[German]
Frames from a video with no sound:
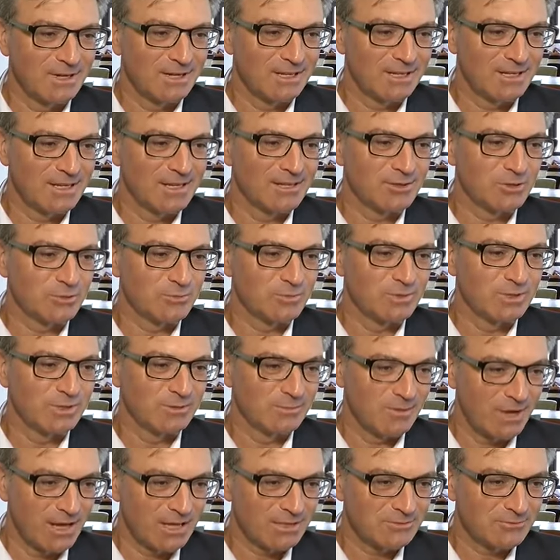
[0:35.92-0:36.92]
Algerien-Spiel
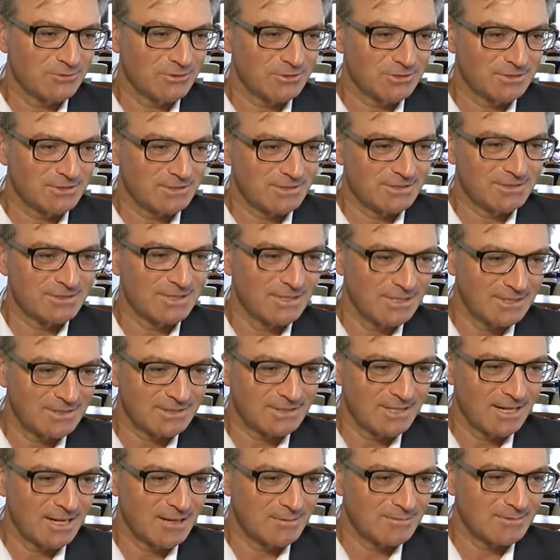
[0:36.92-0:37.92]
gemacht wurde, dass die
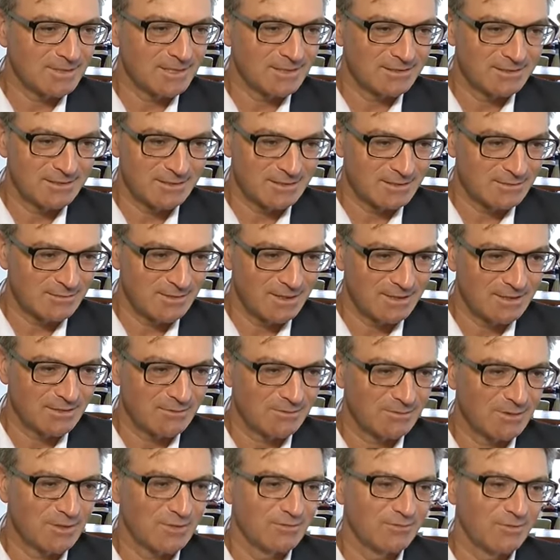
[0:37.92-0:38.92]
erste Halbzeit nichts war, das
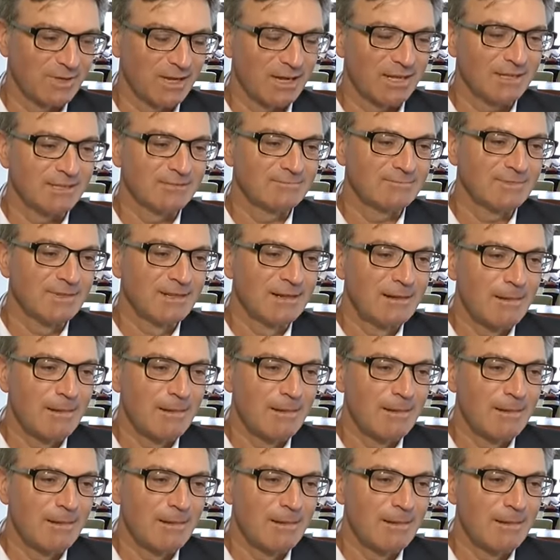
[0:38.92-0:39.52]
wissen wir alle.